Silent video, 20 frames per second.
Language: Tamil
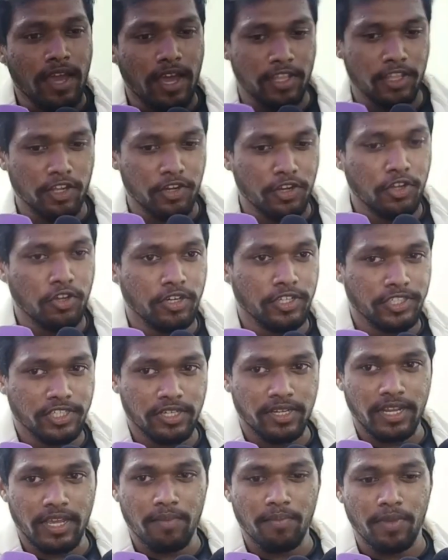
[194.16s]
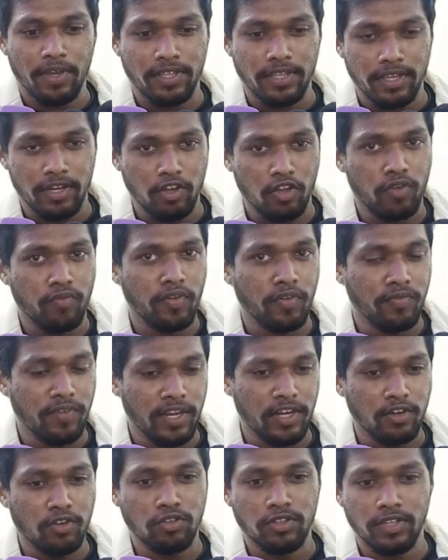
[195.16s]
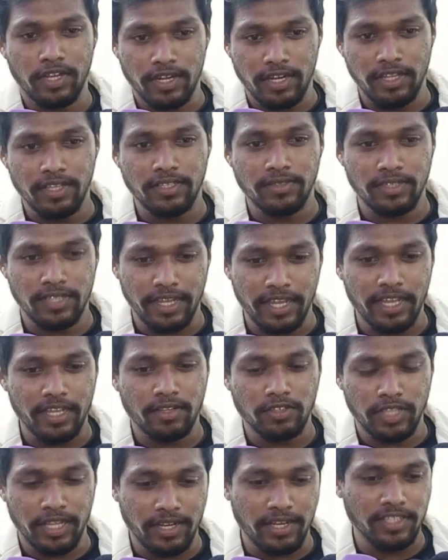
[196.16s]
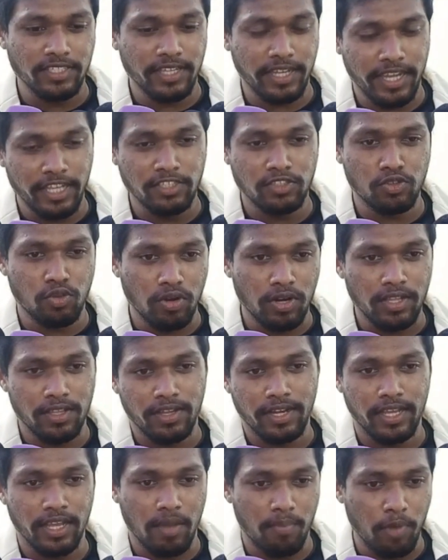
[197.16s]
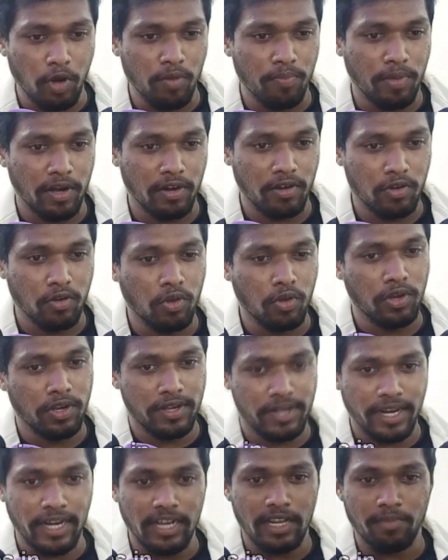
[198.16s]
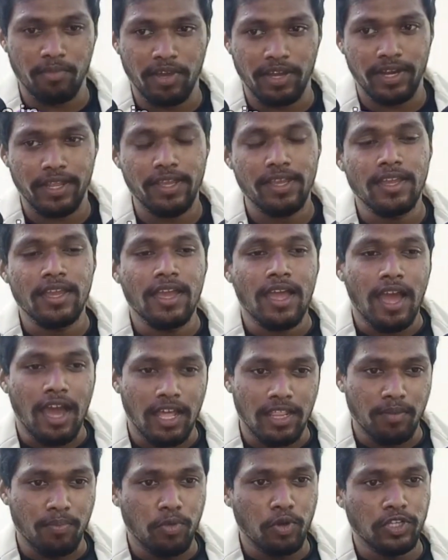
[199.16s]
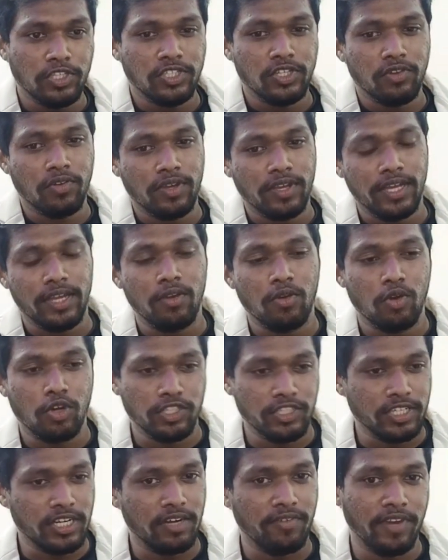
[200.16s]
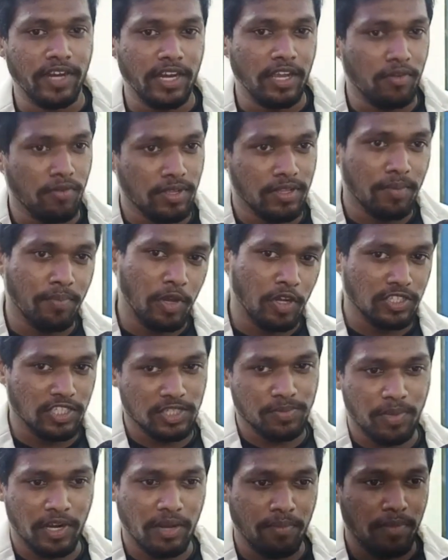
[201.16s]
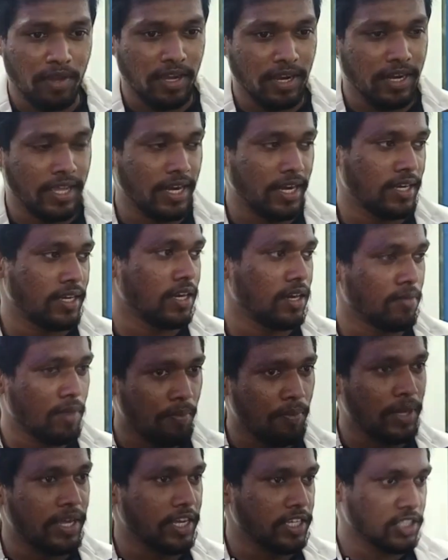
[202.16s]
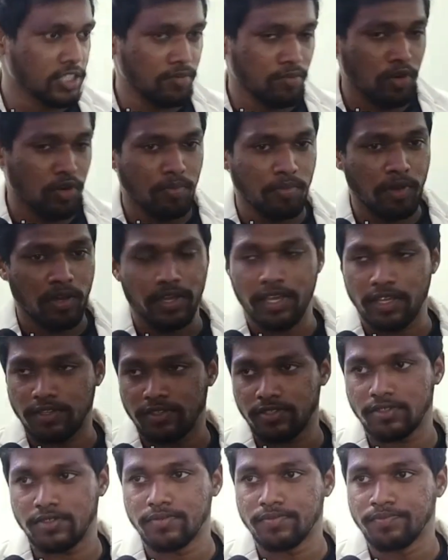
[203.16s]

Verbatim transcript: அதை டியூரேஷன் டைம் பார்த்தீங்கன்னா ஒரு ஃபிஃப்டீன் டு தேர்ட்டி செகண்ட் தேர்ட்டி செகண்ட்ஸ்குள்ளே தான் நீங்கள் அப்லோட் பண்ணணும் ஒரு ட்ரெய்லர் மாதிரி அதை பிடிச்சவங்க ஒரிஜினல் வீடியோ வந்து பர்ச்சேஸ் பண்ணிப்பாங்க டேரெக்டாக நம்ம அப்ளிகேஷன் மூலமாக எஸ்